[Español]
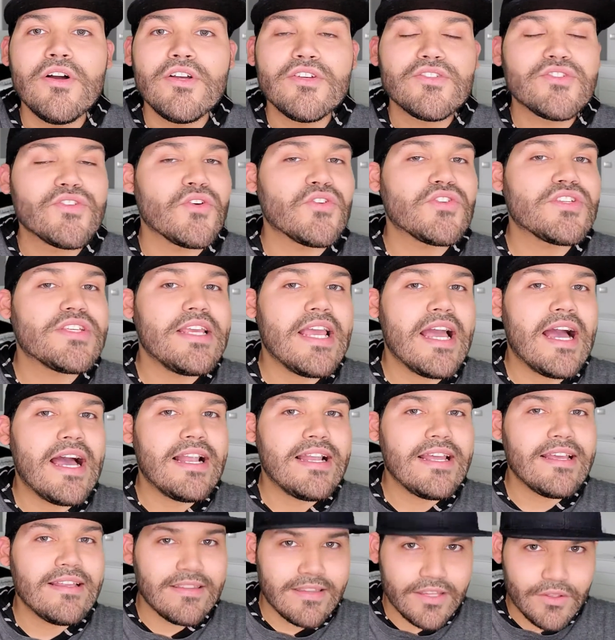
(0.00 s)

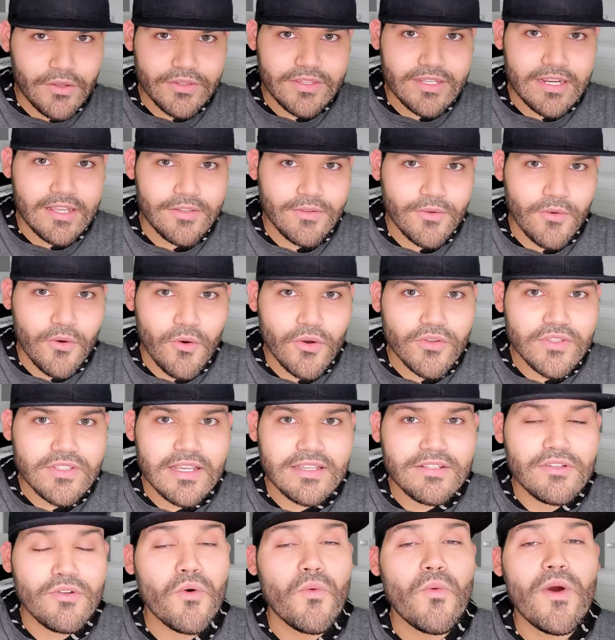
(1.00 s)
social, entre otras
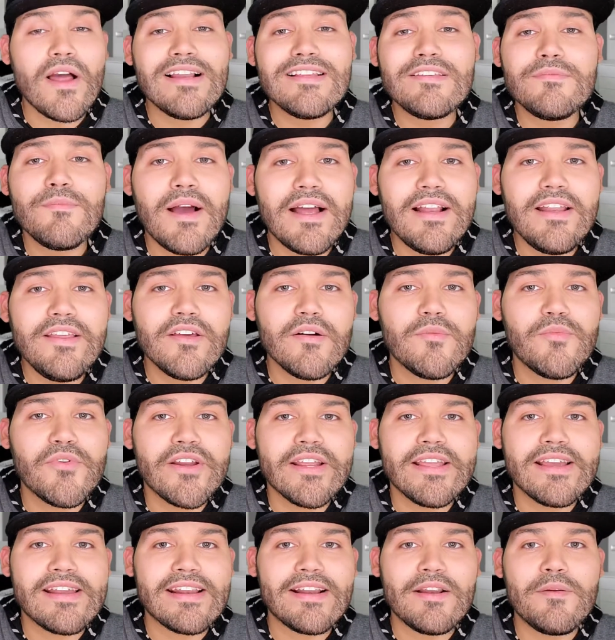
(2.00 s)
cosas, lo cual es válido
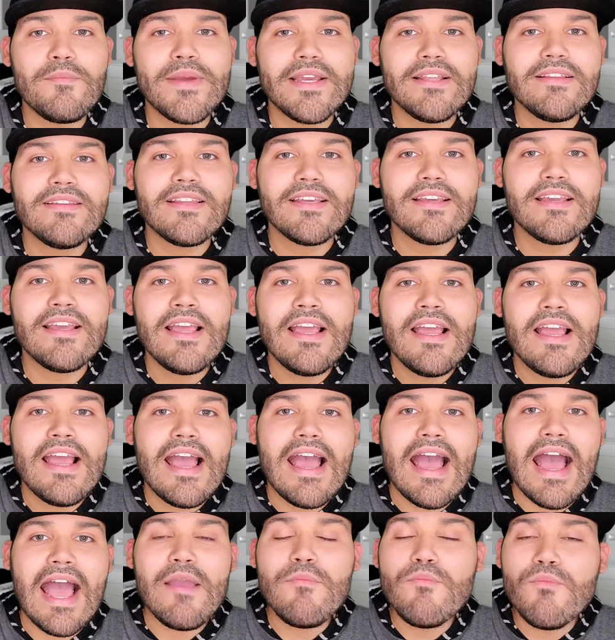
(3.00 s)
porque realmente
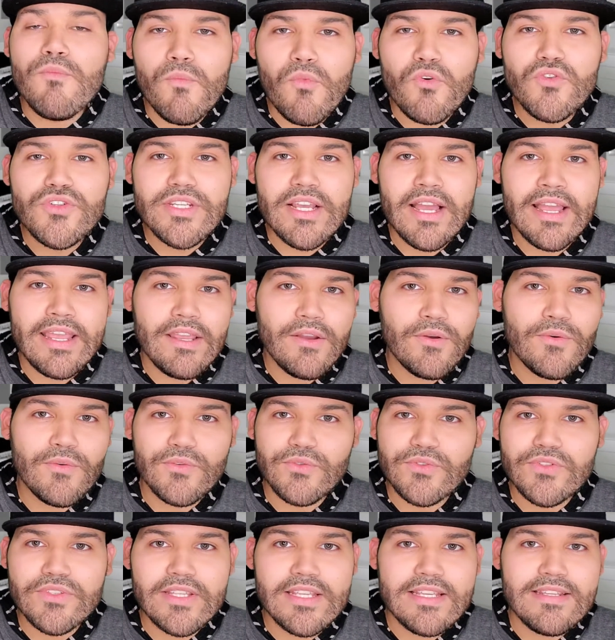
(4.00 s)
hay muchas
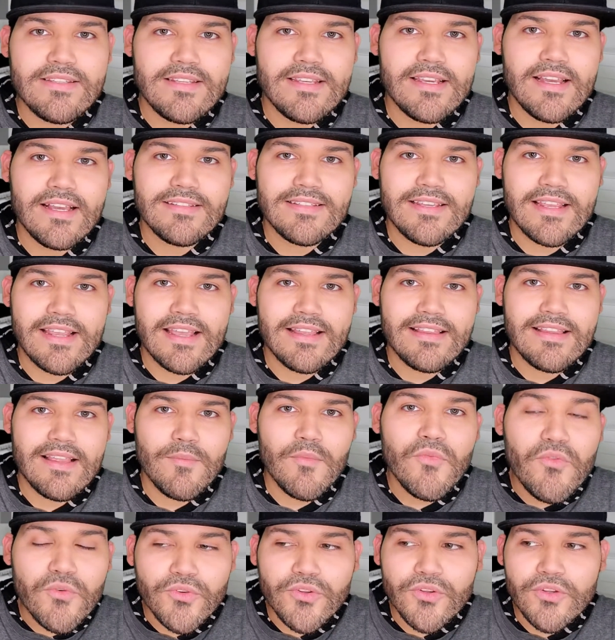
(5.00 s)
injusticias en este
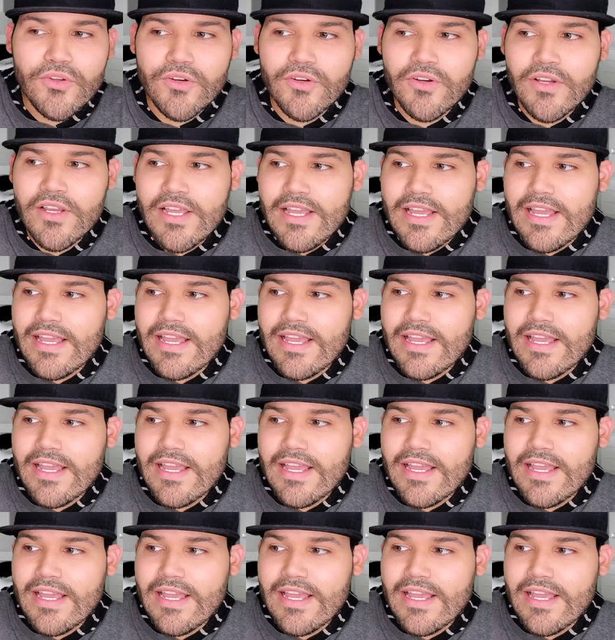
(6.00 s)
mundo.